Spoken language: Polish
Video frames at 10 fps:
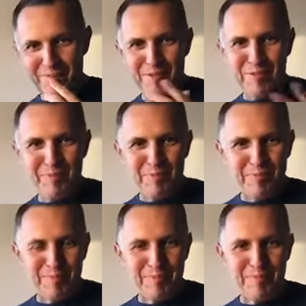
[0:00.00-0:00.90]
no,
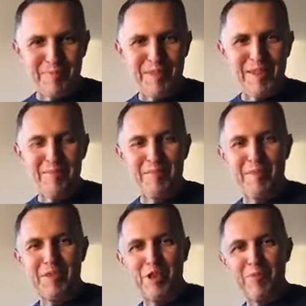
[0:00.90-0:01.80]

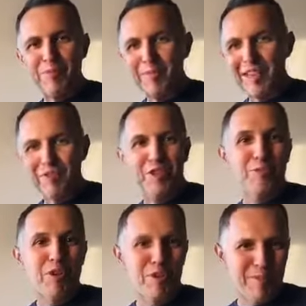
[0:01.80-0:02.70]
chciałbym zawrzeć
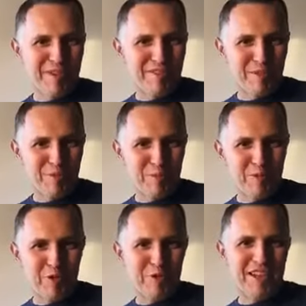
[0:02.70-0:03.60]
moją prawdę o
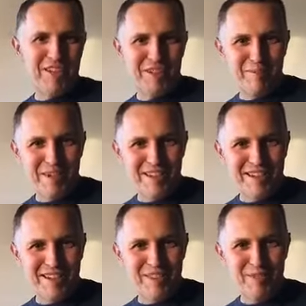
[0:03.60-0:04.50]
futbolu. Każdy
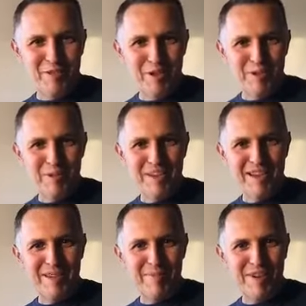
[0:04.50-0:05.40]
ma swoją
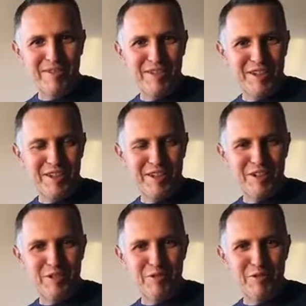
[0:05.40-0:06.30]
e, prawdę
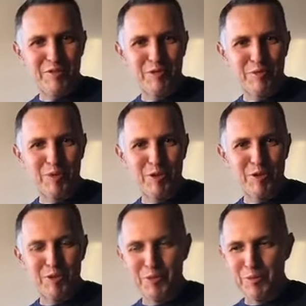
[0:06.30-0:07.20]
o
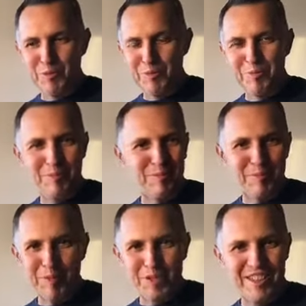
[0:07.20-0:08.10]
futbolu.
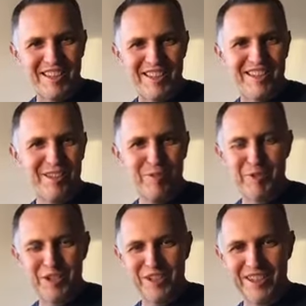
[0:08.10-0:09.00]
Może ten tytuł
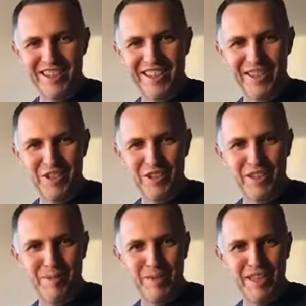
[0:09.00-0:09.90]
jeszcze kiedyś się
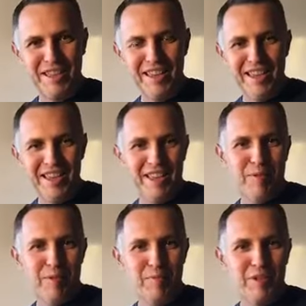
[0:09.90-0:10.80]
zmieni. Ja
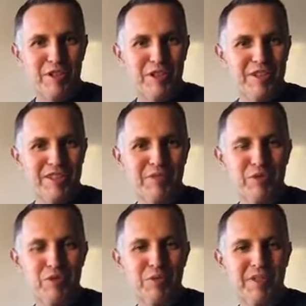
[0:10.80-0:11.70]
muszę powiedzieć, że jestem w
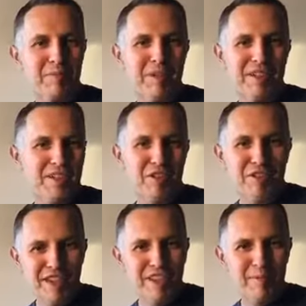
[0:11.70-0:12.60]
koszulce w Barcelonie,
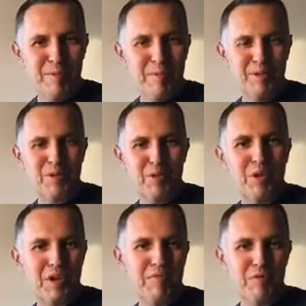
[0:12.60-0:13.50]
ale ja po prostu
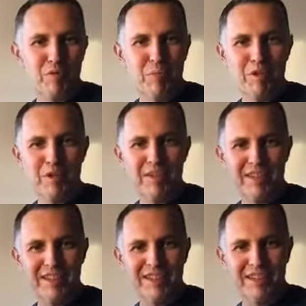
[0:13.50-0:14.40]
kocham futbol.
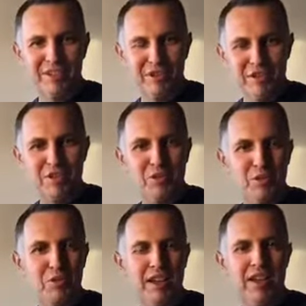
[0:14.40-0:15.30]
E, to jest
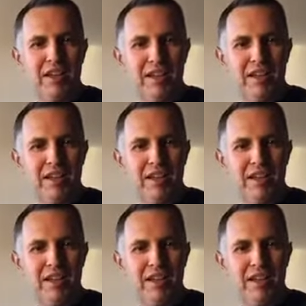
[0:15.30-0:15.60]
koszulka